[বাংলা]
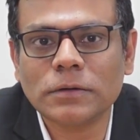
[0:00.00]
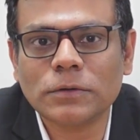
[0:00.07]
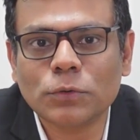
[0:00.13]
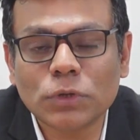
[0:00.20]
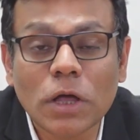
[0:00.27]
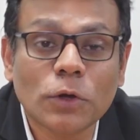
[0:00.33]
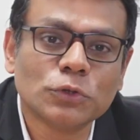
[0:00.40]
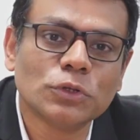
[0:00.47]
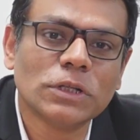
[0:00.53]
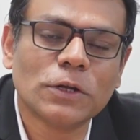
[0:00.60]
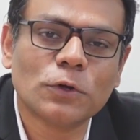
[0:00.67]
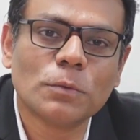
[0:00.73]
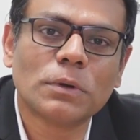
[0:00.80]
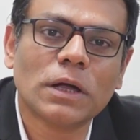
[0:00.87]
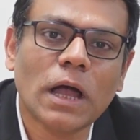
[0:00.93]
কোথাও যদি
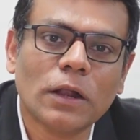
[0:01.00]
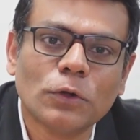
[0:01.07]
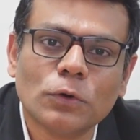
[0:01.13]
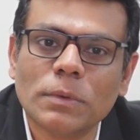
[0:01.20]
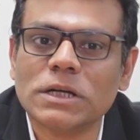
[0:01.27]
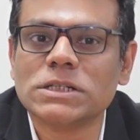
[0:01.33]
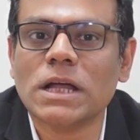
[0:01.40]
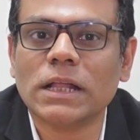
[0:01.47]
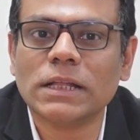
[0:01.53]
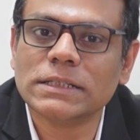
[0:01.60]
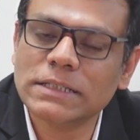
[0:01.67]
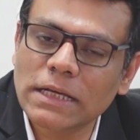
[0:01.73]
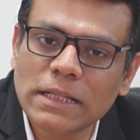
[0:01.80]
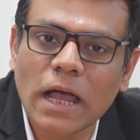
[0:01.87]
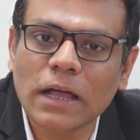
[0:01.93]
এরকম কালো বা সাদা
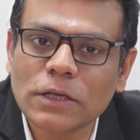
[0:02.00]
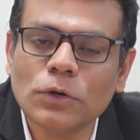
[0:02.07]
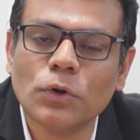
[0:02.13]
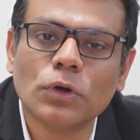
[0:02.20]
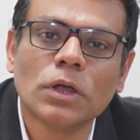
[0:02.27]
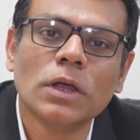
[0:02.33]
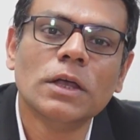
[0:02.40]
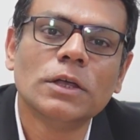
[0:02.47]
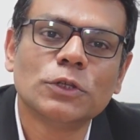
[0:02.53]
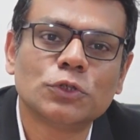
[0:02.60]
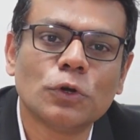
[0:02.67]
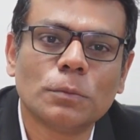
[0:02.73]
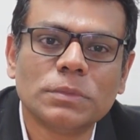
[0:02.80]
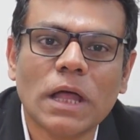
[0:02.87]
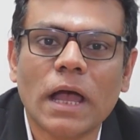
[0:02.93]
যেই দাগই হোক
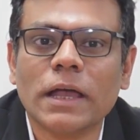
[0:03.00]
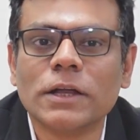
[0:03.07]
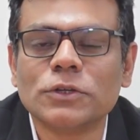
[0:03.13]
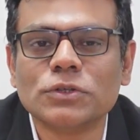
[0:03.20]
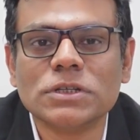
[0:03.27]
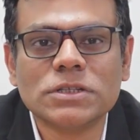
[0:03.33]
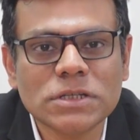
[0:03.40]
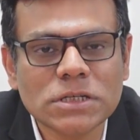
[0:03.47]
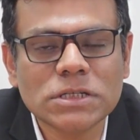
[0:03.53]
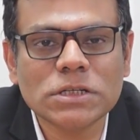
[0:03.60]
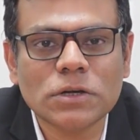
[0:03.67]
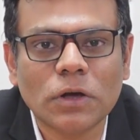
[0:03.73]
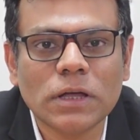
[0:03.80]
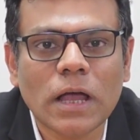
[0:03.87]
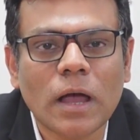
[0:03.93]
ছোপ দাগের যদি সৃষ্টি
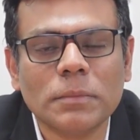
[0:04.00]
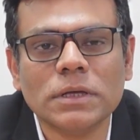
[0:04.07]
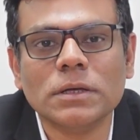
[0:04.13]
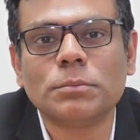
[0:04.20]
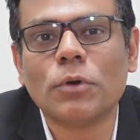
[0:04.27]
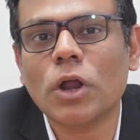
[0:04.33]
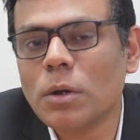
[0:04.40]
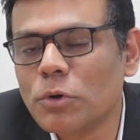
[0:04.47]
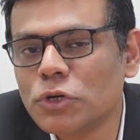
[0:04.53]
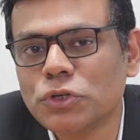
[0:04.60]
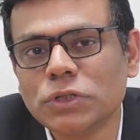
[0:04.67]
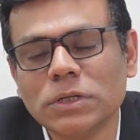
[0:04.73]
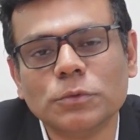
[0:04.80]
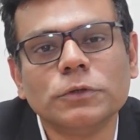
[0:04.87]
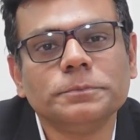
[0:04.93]
হয় আমি পরামর্শ
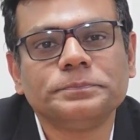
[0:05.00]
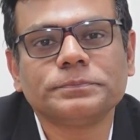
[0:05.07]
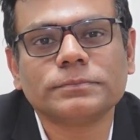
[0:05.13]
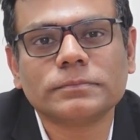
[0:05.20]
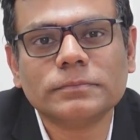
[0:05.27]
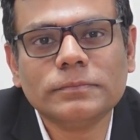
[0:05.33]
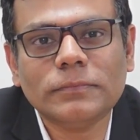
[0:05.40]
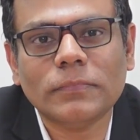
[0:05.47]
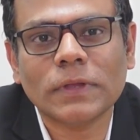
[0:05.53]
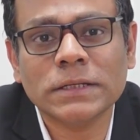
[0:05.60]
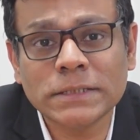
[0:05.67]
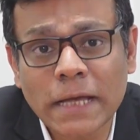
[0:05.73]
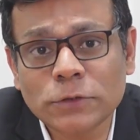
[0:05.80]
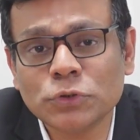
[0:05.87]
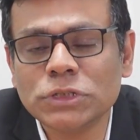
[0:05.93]
দিব
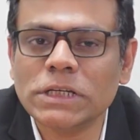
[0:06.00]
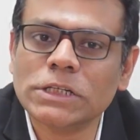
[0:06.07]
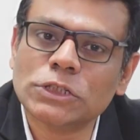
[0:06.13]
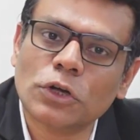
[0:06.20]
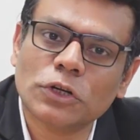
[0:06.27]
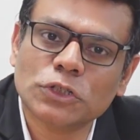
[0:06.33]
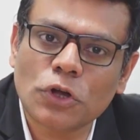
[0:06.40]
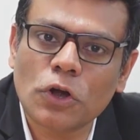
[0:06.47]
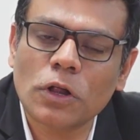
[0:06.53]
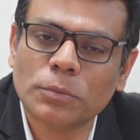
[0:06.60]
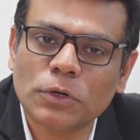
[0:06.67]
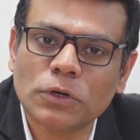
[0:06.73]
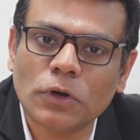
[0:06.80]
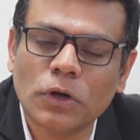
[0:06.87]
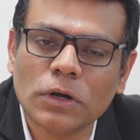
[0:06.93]
যে একজন চিকিৎসকের
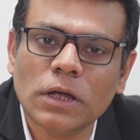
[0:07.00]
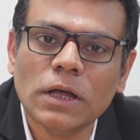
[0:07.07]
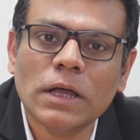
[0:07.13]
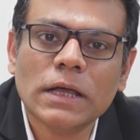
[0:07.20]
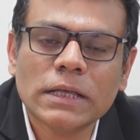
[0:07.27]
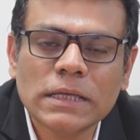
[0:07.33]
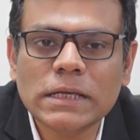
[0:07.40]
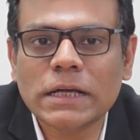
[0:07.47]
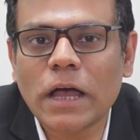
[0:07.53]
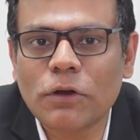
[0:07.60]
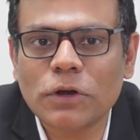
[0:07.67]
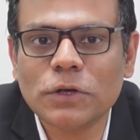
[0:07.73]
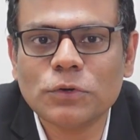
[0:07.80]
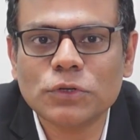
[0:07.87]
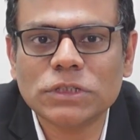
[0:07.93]
শরণাপন্ন হন কি
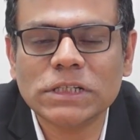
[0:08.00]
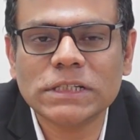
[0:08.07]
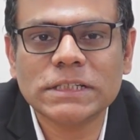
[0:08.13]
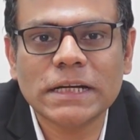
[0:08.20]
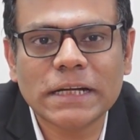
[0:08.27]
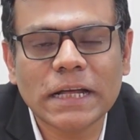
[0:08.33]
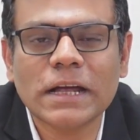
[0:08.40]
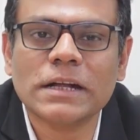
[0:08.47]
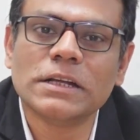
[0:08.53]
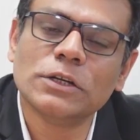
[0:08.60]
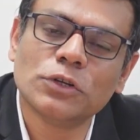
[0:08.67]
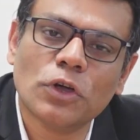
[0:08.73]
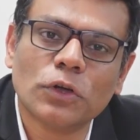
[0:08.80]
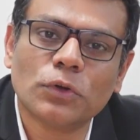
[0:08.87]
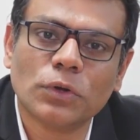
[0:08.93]
কারণে হচ্ছে সেটাকে
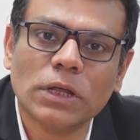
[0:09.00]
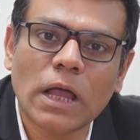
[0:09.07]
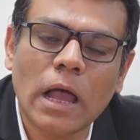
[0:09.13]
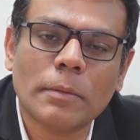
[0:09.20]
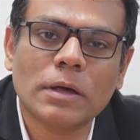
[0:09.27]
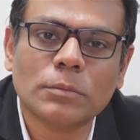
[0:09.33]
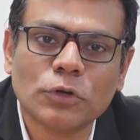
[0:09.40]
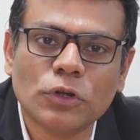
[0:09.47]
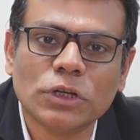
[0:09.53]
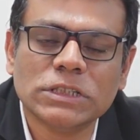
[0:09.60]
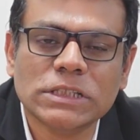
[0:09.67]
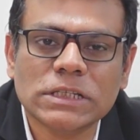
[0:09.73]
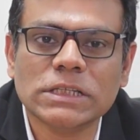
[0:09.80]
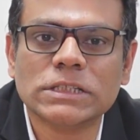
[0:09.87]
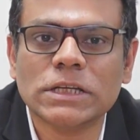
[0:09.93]
নির্ণয় করে আমার মনে হয়
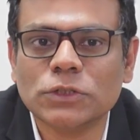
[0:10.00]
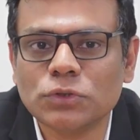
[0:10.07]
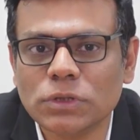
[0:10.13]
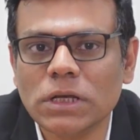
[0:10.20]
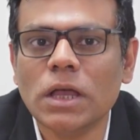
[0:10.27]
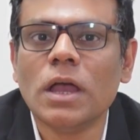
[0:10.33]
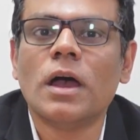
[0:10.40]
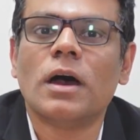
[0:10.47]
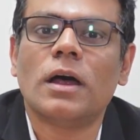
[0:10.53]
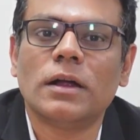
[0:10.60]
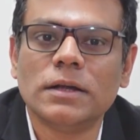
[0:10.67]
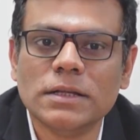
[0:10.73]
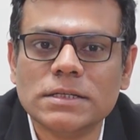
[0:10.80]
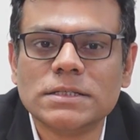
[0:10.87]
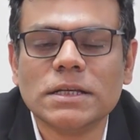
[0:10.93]
চিকিৎসা যদি
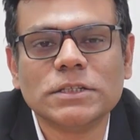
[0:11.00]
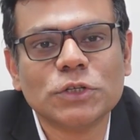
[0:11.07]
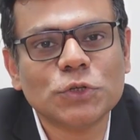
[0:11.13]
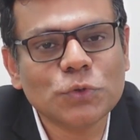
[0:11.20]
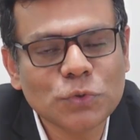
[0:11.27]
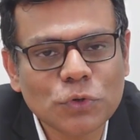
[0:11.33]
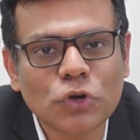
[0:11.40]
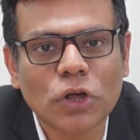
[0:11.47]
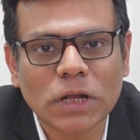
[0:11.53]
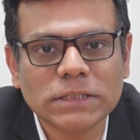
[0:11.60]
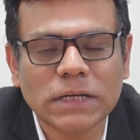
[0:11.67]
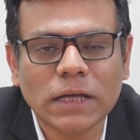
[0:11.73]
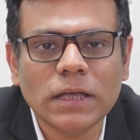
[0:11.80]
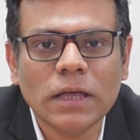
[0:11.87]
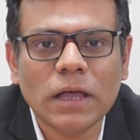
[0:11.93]
আর্লি স্টেজে শুরু করা
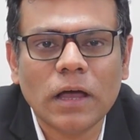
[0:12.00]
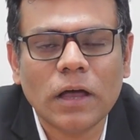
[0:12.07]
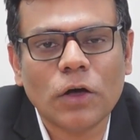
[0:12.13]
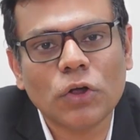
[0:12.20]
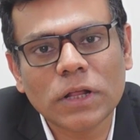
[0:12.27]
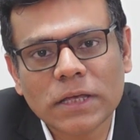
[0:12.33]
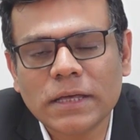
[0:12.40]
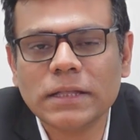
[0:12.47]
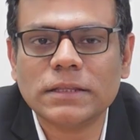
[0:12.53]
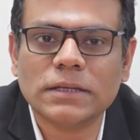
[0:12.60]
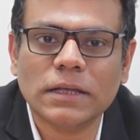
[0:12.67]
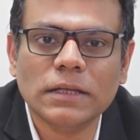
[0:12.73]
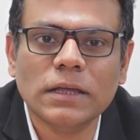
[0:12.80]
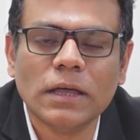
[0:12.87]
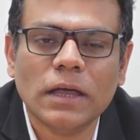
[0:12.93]
যায় অনেক
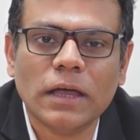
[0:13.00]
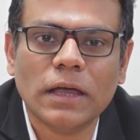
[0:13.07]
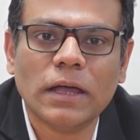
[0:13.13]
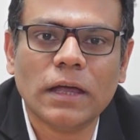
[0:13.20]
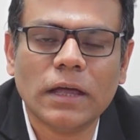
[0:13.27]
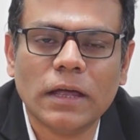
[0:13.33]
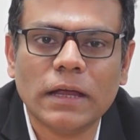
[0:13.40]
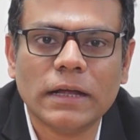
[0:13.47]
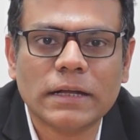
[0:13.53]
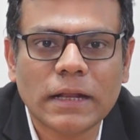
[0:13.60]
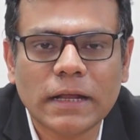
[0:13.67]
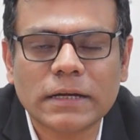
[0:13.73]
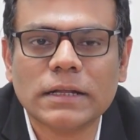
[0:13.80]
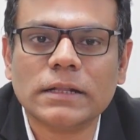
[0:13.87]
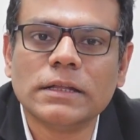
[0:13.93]
ক্ষেত্রেই এটার
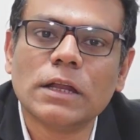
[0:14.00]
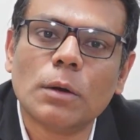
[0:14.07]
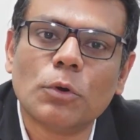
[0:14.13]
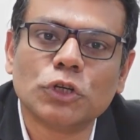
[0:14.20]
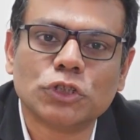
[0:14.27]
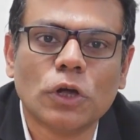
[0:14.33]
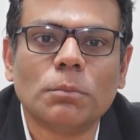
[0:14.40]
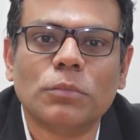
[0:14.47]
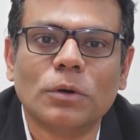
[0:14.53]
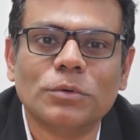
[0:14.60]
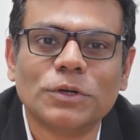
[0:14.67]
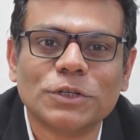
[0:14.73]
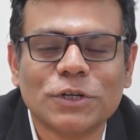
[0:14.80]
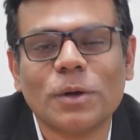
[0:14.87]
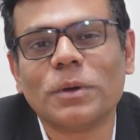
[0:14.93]
একটা নিরাময় সম্ভব
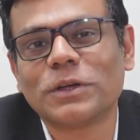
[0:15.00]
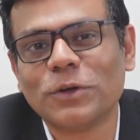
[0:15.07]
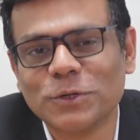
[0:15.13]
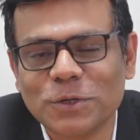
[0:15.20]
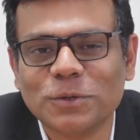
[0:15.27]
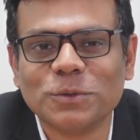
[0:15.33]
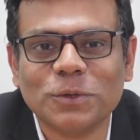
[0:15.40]
সবাইকে অসংখ্য